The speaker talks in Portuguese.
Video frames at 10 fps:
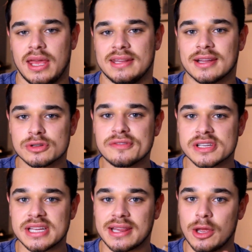Então, se
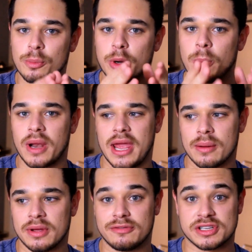você tem um
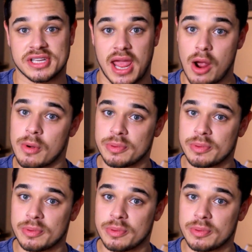problema e você é uma